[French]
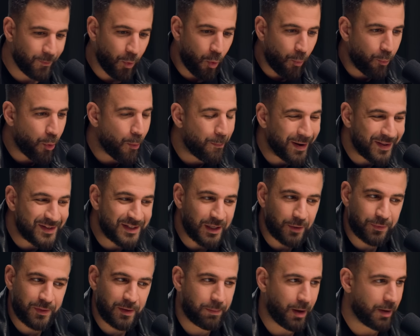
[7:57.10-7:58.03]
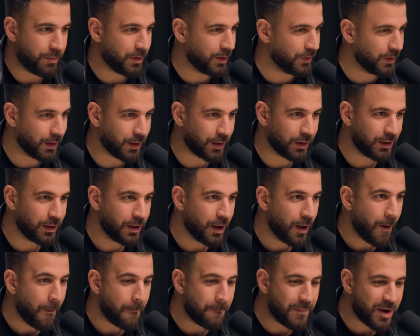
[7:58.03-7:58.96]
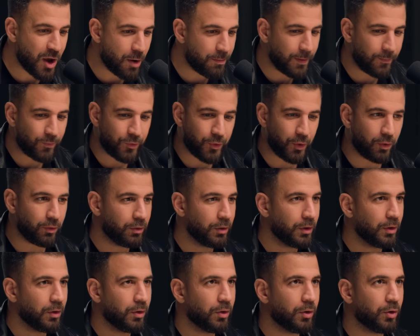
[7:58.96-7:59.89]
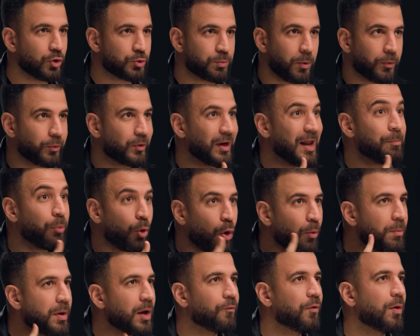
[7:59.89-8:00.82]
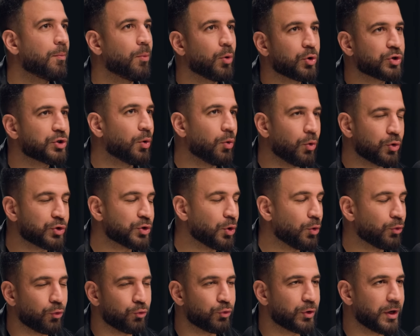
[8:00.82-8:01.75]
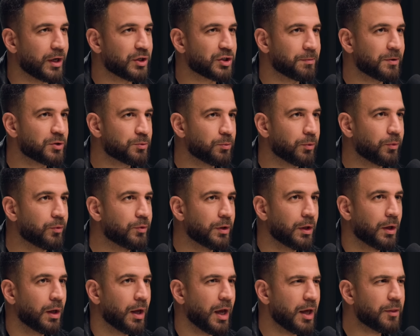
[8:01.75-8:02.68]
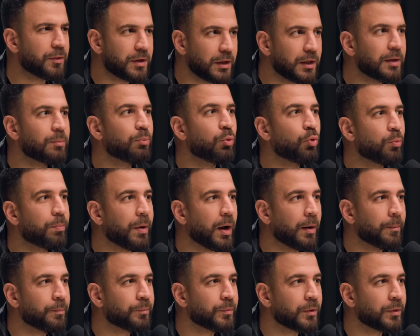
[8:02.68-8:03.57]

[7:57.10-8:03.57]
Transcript: on peut pas dire que c'est pas bien écrit, mm-hmm. mais en même temps, euh, je pense que la première fois, que j'ai entendu Kalash je me suis dit, est-ce qu'il est bon ou pas